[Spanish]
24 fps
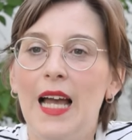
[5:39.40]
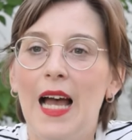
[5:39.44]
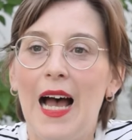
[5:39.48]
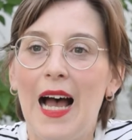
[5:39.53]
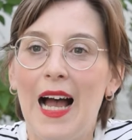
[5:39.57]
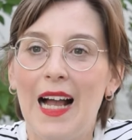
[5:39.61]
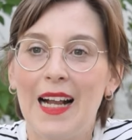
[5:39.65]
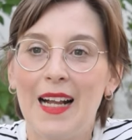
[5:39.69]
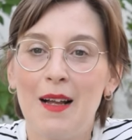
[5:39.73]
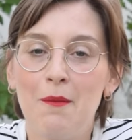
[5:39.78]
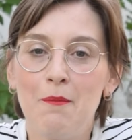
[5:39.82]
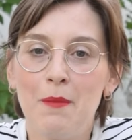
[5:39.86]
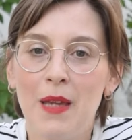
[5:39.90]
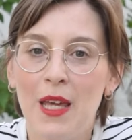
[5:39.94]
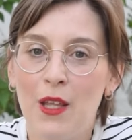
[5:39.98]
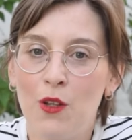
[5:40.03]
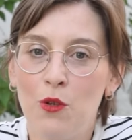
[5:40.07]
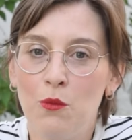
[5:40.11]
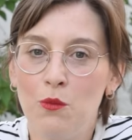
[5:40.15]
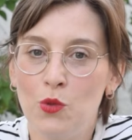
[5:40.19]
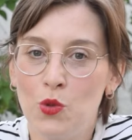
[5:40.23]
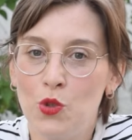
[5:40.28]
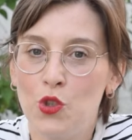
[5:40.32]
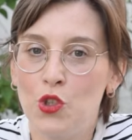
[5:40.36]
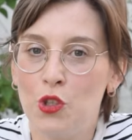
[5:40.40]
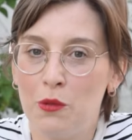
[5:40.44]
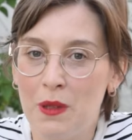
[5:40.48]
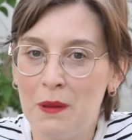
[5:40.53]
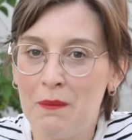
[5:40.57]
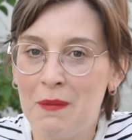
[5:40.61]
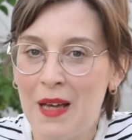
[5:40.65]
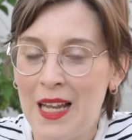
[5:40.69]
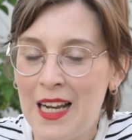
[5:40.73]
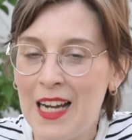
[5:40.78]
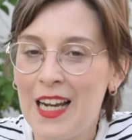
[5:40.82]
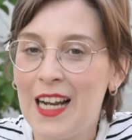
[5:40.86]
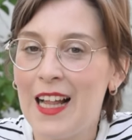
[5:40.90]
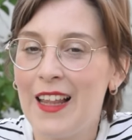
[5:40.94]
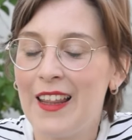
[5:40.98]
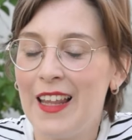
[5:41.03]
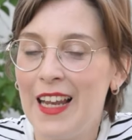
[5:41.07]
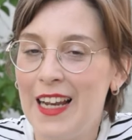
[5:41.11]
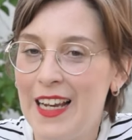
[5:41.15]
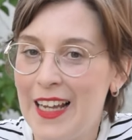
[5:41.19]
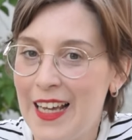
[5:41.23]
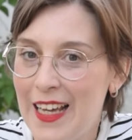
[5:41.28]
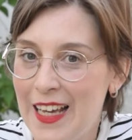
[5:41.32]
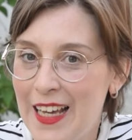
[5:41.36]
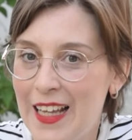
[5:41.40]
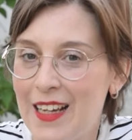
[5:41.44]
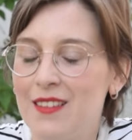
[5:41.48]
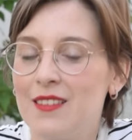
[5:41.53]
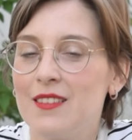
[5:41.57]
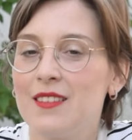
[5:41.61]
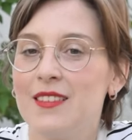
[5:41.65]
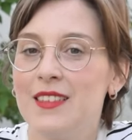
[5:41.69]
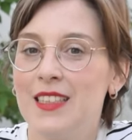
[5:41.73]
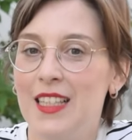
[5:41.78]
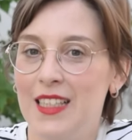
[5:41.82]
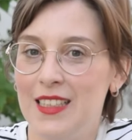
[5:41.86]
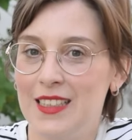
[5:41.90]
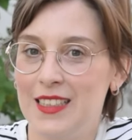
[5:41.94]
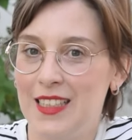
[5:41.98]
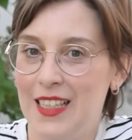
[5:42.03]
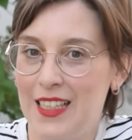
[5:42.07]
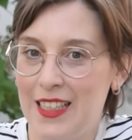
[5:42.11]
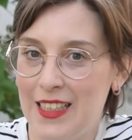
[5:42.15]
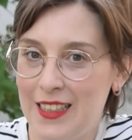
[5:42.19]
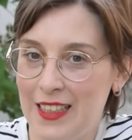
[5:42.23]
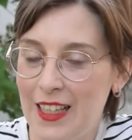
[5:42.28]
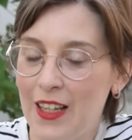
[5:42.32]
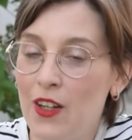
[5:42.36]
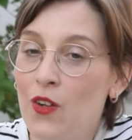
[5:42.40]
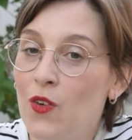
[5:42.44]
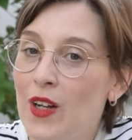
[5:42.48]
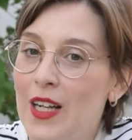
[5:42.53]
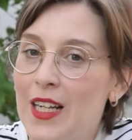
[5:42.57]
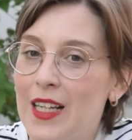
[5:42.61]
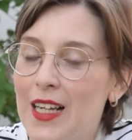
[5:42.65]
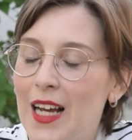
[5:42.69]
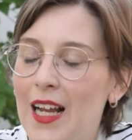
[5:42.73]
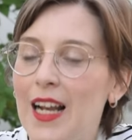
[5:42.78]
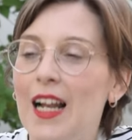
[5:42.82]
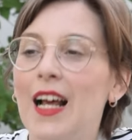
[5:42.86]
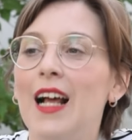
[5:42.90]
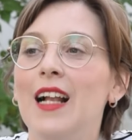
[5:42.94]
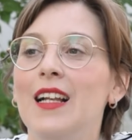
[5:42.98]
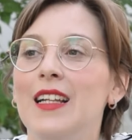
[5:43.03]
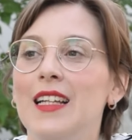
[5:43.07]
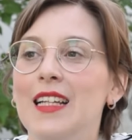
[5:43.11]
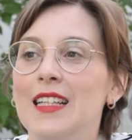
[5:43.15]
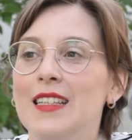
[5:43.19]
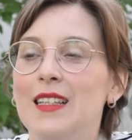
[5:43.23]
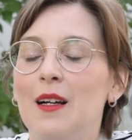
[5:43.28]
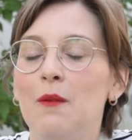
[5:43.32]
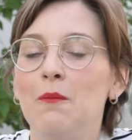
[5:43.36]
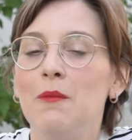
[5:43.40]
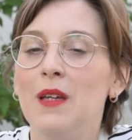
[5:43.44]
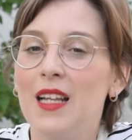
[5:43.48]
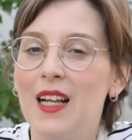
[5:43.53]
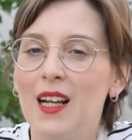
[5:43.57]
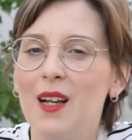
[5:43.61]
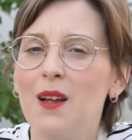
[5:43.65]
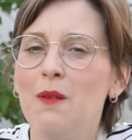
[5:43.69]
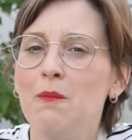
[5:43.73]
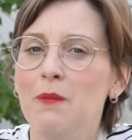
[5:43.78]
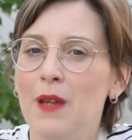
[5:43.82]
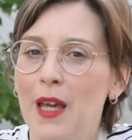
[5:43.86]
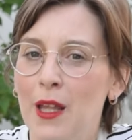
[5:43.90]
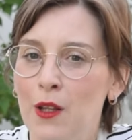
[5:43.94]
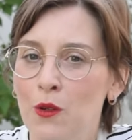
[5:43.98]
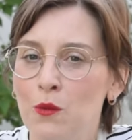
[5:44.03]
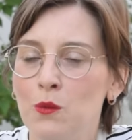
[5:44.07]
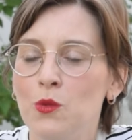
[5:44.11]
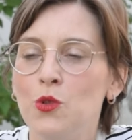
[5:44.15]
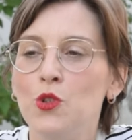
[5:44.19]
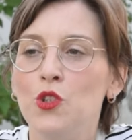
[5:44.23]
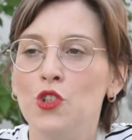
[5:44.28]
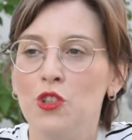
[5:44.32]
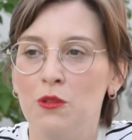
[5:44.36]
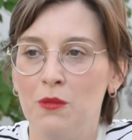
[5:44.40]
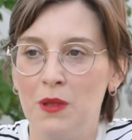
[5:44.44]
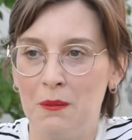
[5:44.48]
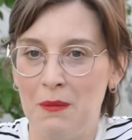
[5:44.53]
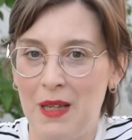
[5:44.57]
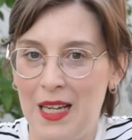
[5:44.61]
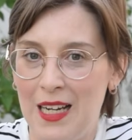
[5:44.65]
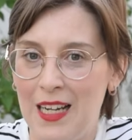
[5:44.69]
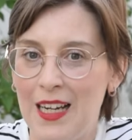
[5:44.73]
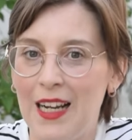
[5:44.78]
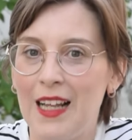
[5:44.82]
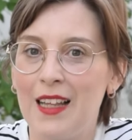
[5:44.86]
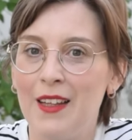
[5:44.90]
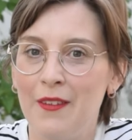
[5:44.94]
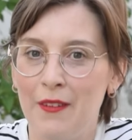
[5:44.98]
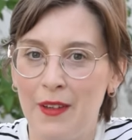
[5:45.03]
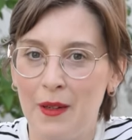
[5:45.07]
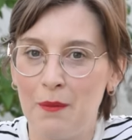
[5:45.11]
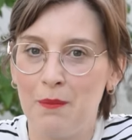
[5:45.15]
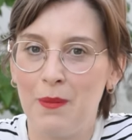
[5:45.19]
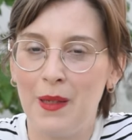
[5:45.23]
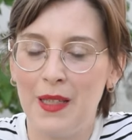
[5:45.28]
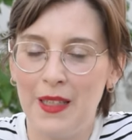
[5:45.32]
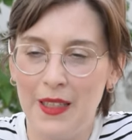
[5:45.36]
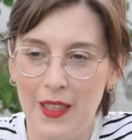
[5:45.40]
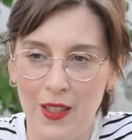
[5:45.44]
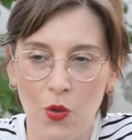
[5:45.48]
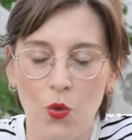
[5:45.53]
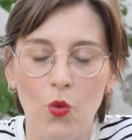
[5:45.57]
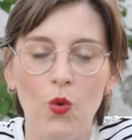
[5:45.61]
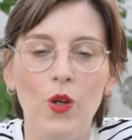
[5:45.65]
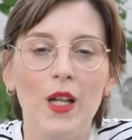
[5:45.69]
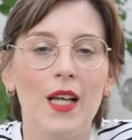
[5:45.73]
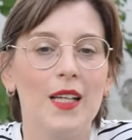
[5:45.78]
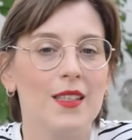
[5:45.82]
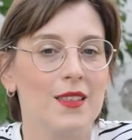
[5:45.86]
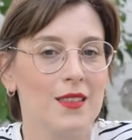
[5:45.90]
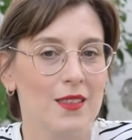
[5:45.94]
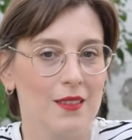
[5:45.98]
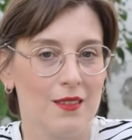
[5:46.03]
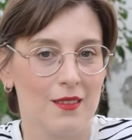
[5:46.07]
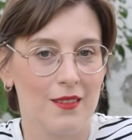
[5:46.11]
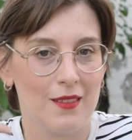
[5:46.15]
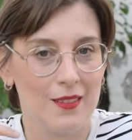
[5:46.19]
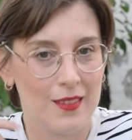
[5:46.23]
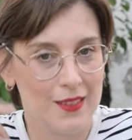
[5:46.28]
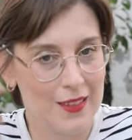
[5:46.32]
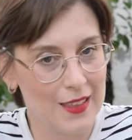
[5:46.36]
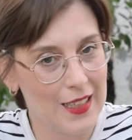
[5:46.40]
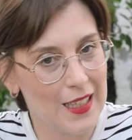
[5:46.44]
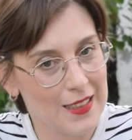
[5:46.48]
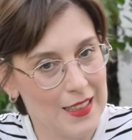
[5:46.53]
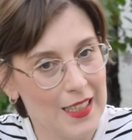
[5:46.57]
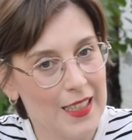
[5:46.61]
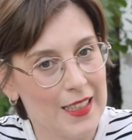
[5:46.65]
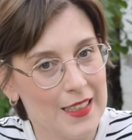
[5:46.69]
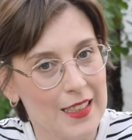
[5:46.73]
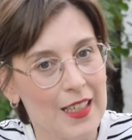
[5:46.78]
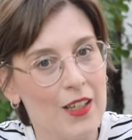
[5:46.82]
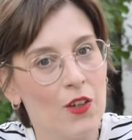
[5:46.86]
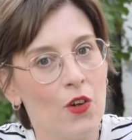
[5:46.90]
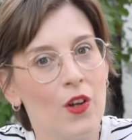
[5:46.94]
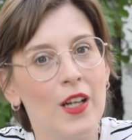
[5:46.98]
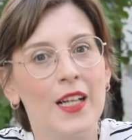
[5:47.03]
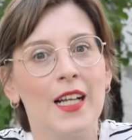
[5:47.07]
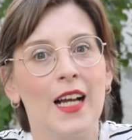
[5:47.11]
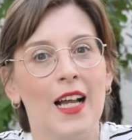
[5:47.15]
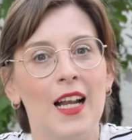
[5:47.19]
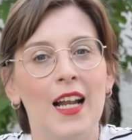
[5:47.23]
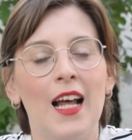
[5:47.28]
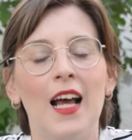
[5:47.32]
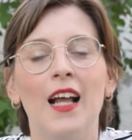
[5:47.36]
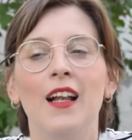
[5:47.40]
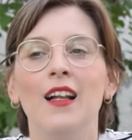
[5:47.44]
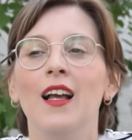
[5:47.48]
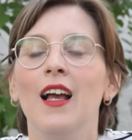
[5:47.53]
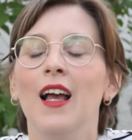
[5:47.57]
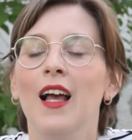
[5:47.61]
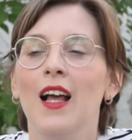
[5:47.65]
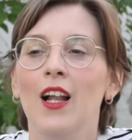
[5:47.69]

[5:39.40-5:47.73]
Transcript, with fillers: Ha cambiado mucho mi manera de leer desde que tengo el canal y también ha cambiado mucho mi manera de ver películas desde que tengo el canal.